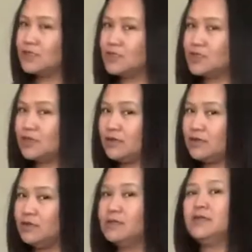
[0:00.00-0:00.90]

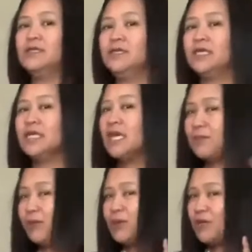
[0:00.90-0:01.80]
So,
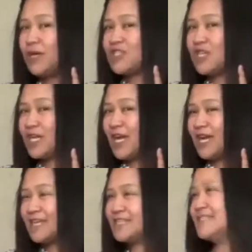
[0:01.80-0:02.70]
keep on watching
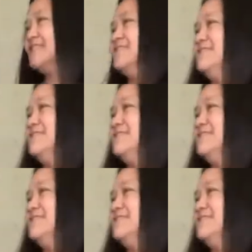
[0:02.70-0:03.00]
guys.